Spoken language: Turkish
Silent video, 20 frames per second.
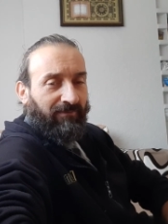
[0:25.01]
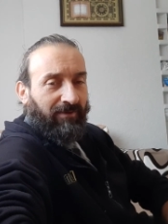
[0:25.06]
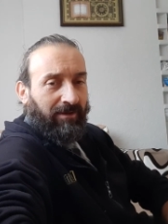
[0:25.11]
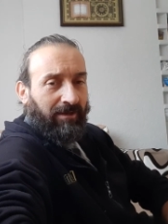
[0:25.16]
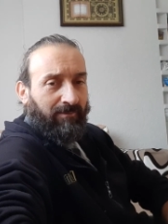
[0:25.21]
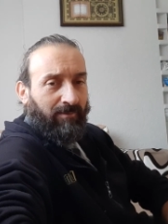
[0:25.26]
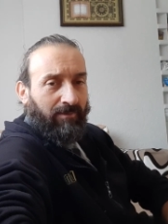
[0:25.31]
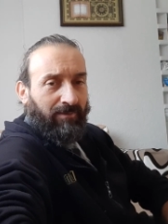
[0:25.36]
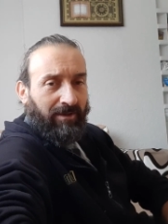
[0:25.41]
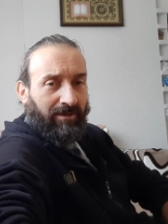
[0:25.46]

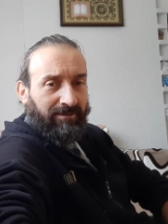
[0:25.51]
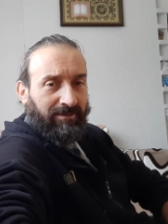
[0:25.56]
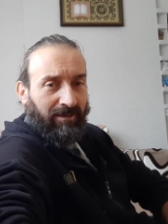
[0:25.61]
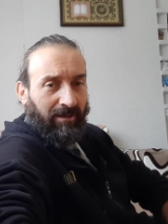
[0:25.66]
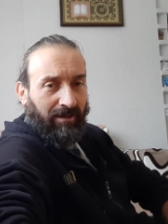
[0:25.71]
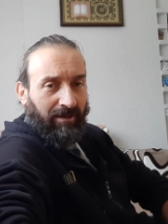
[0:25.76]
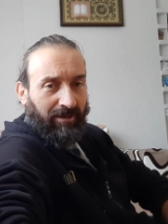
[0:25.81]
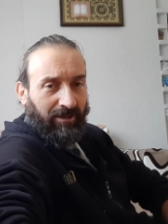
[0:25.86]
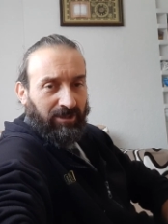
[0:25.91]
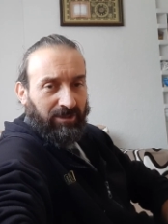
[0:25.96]
farkı ama biraz
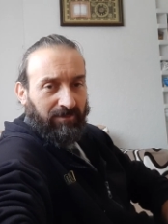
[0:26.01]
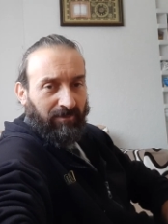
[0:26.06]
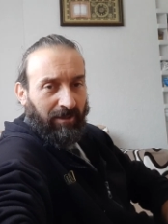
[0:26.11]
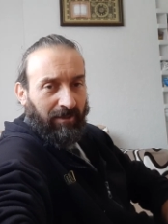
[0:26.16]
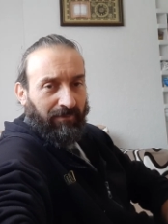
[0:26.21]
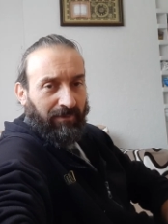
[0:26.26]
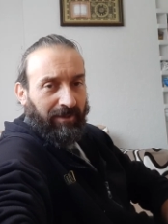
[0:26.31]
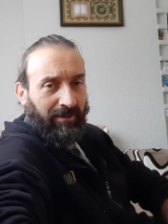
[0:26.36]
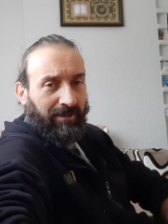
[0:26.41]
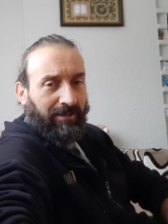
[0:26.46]
daha araştırma
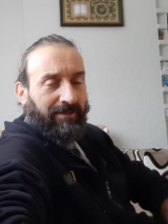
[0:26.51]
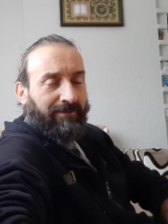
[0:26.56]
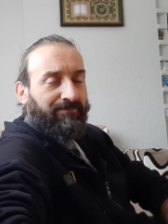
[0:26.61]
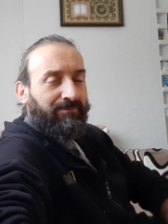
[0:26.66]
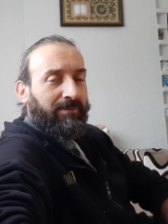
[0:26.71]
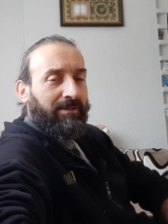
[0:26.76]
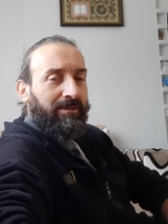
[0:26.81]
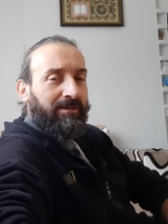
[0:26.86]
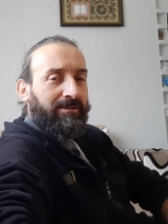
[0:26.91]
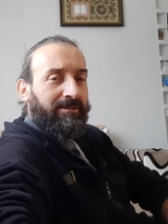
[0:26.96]
yaparak
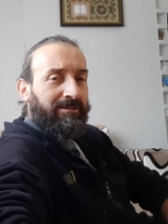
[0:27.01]
e,